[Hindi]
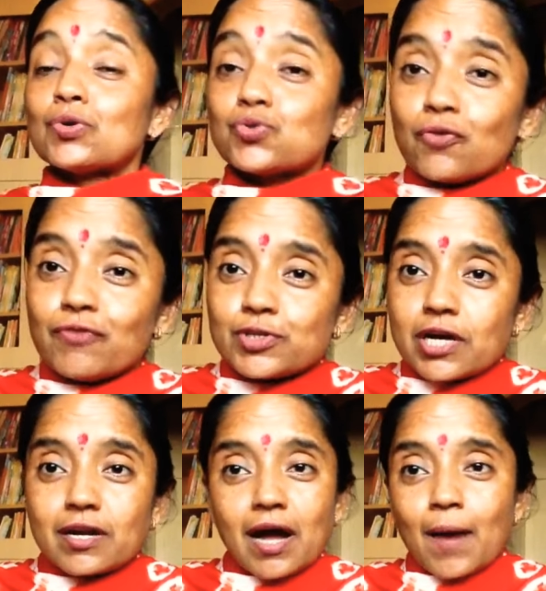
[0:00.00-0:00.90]
जो
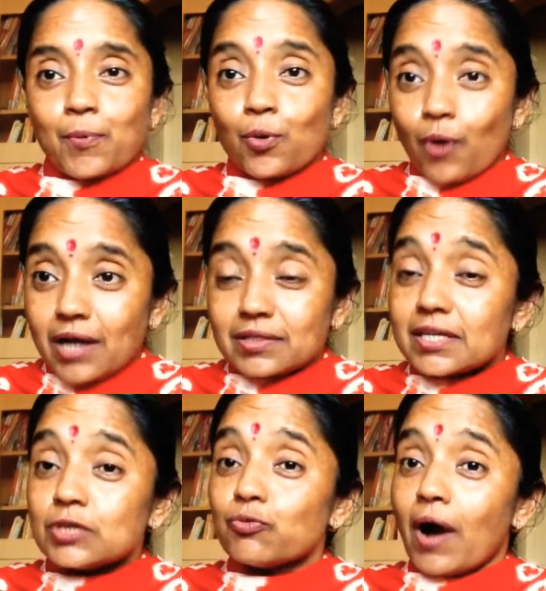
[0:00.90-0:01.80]
विचार आपको आता
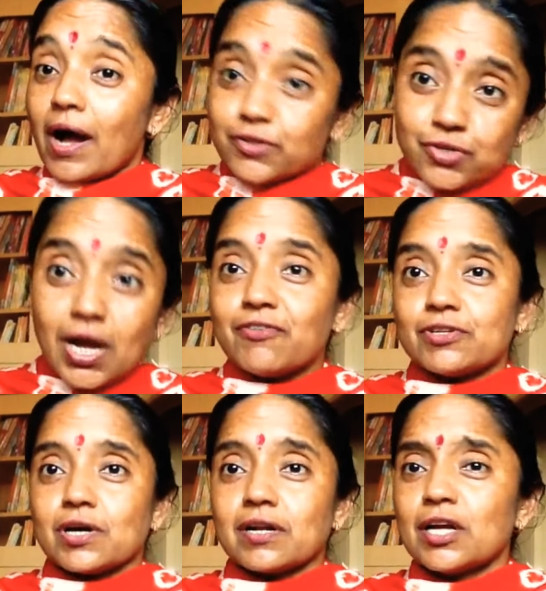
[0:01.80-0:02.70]
यदि वो अच्छा
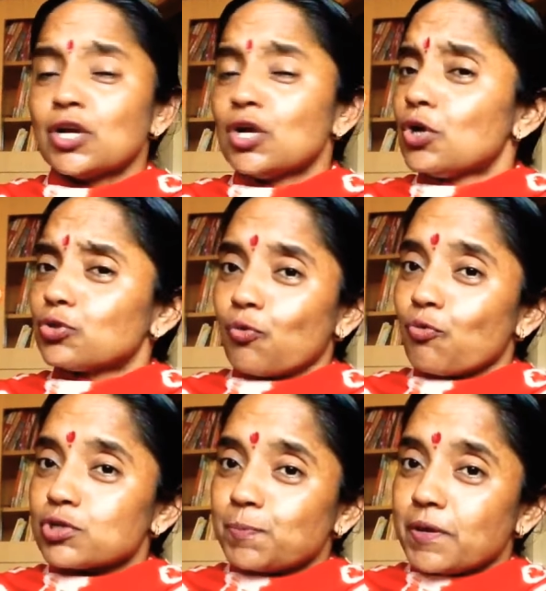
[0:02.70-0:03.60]
विचार है तो
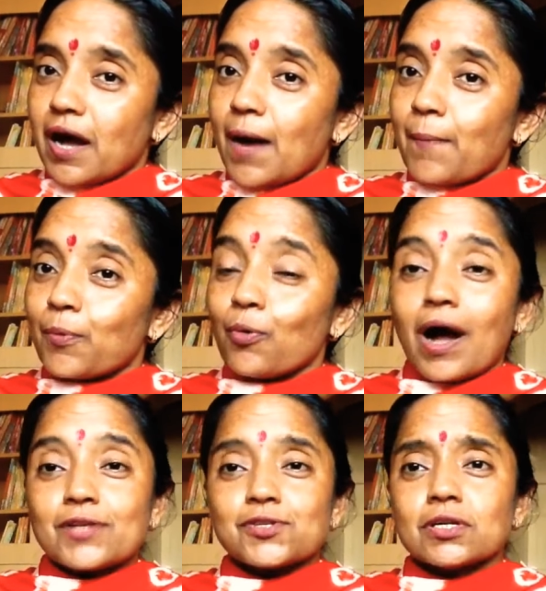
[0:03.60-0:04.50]
उस पर आपको
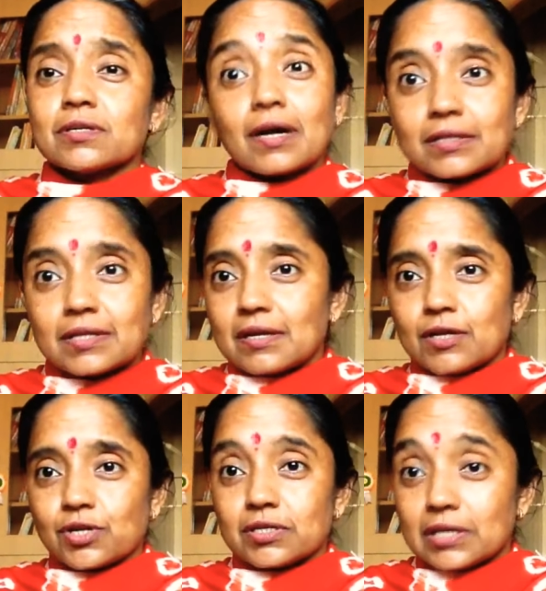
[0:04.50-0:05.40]
आचरण कर देना
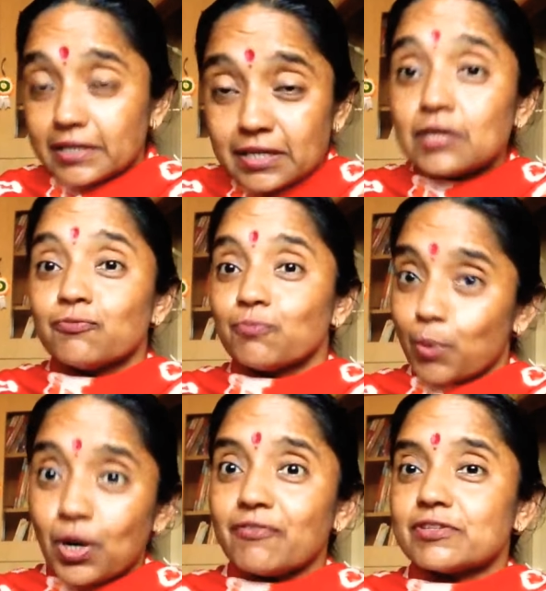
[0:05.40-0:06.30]
चाहिए लेकिन यदि
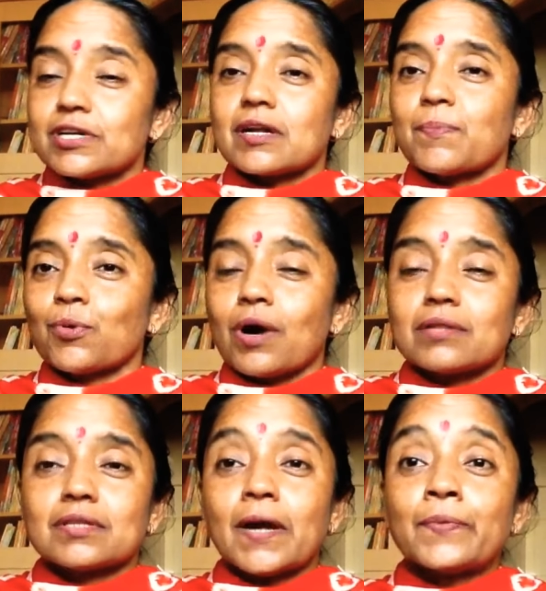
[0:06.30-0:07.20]
बुरा विचार आपको
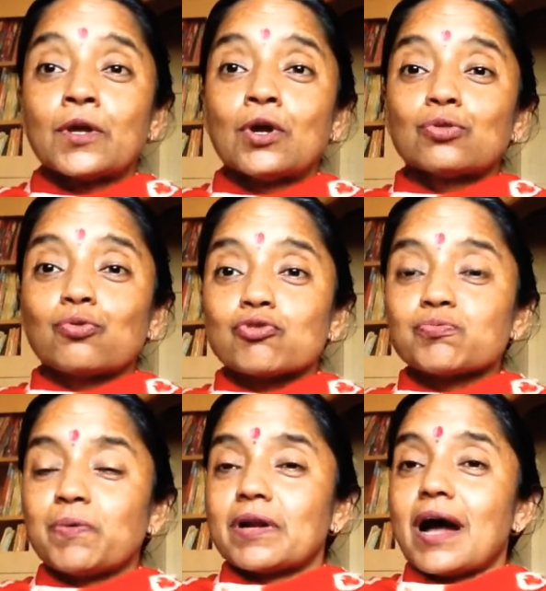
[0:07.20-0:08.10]
आता है तो
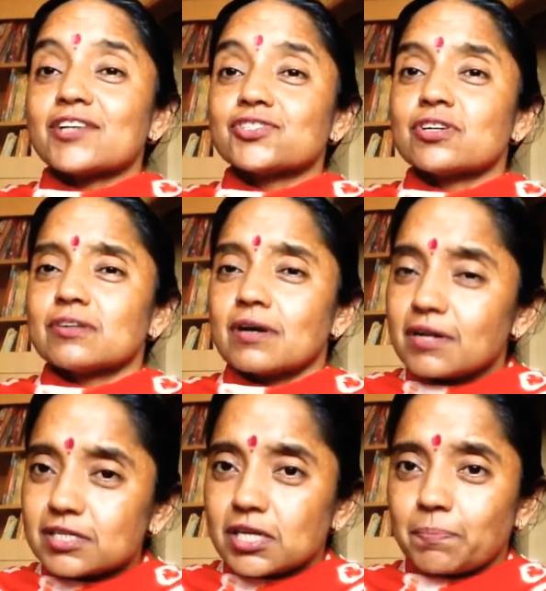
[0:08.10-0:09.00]
उस पर आचरण
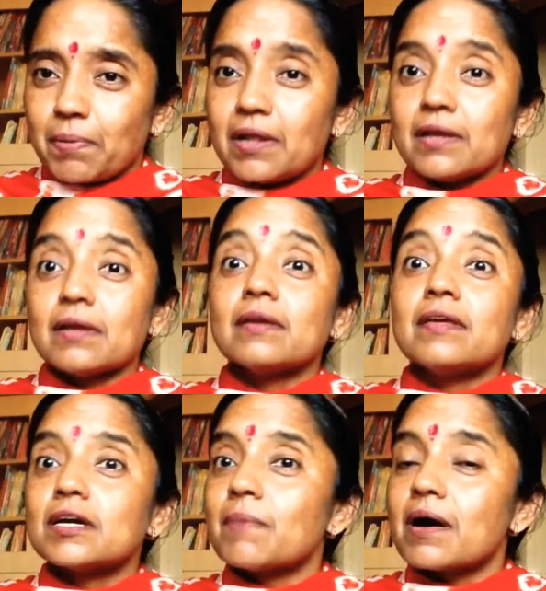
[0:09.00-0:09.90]
करने से पहले
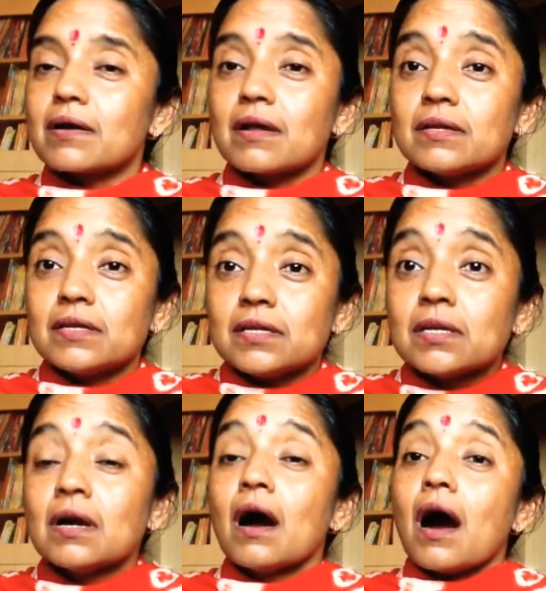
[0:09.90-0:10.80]
एक बार नहीं
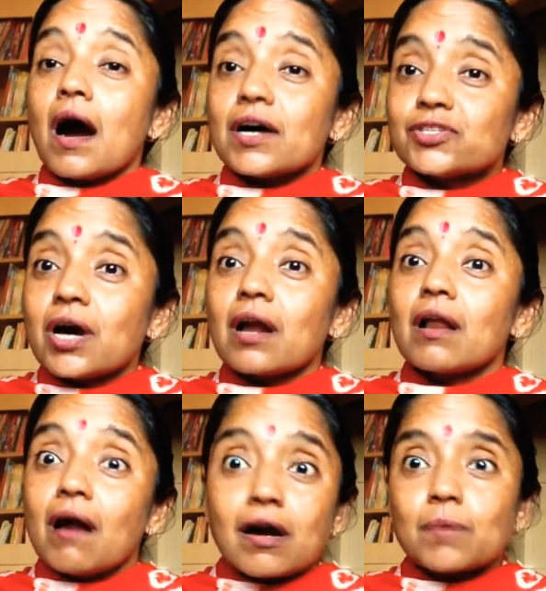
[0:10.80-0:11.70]
हजार
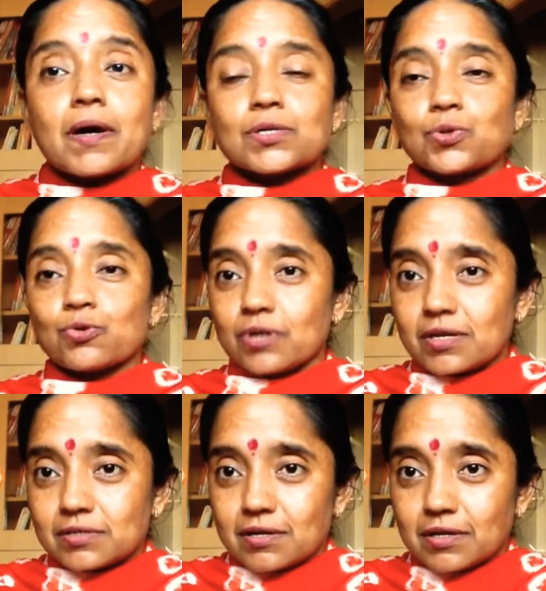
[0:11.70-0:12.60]
लाख बार सोचना
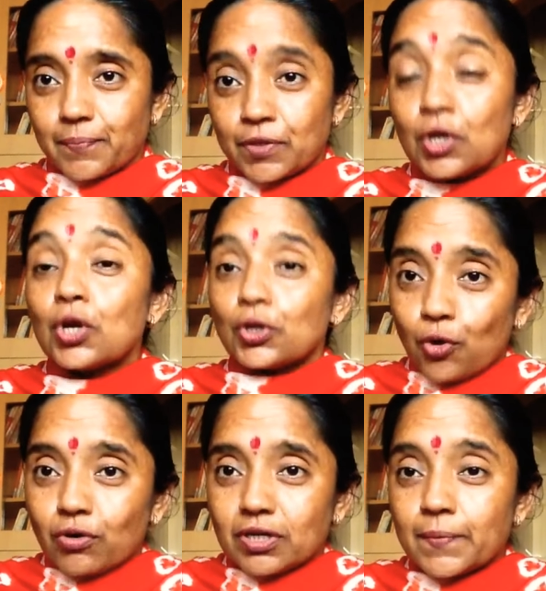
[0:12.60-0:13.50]
चाहिए
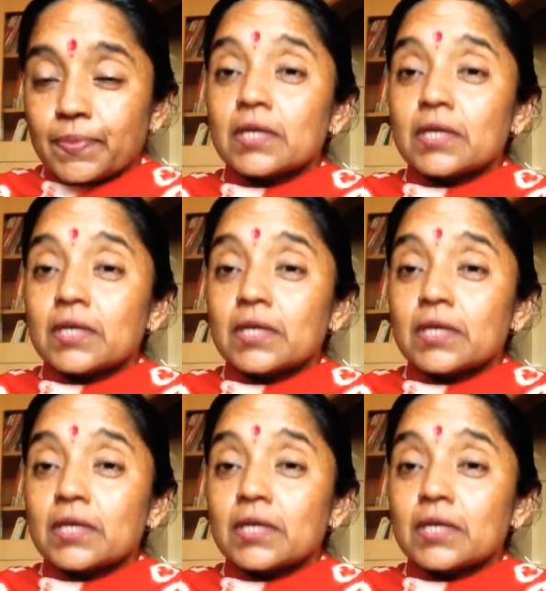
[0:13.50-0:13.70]
क्योंकि